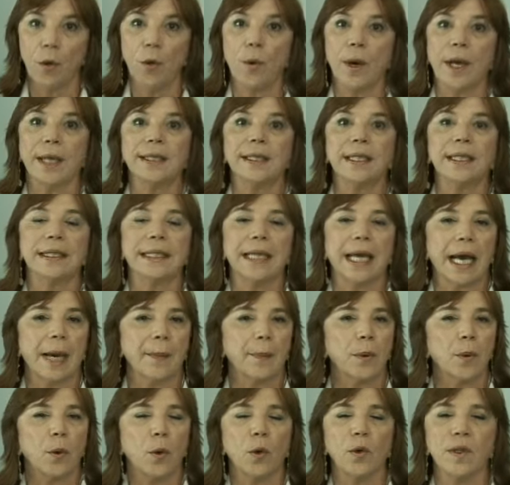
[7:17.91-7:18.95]
O
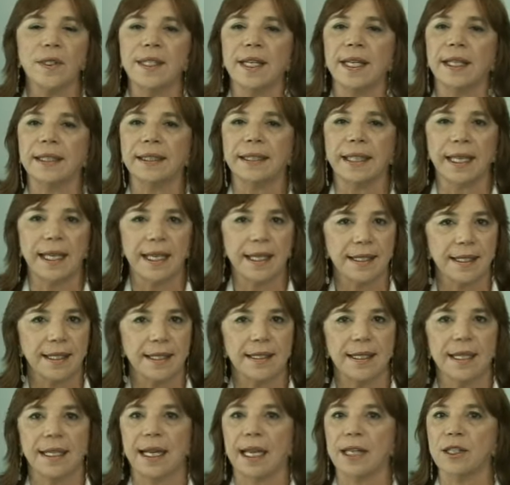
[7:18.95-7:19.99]
guardanapo com
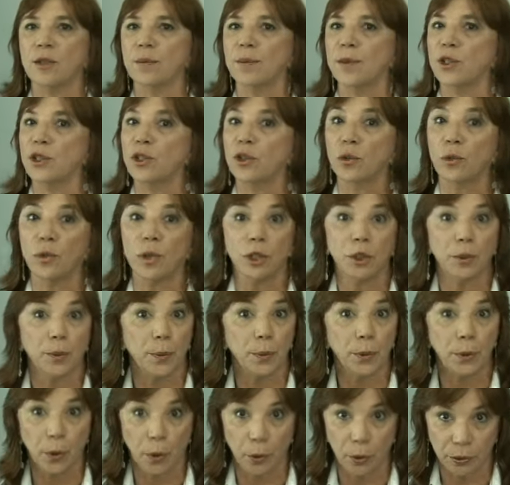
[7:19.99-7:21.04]
certeza será substituído
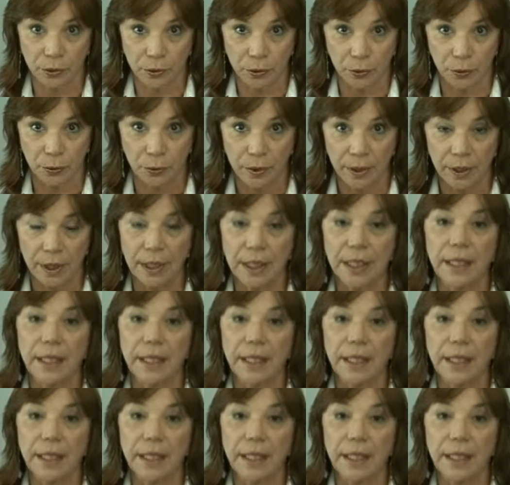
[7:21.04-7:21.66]
por outro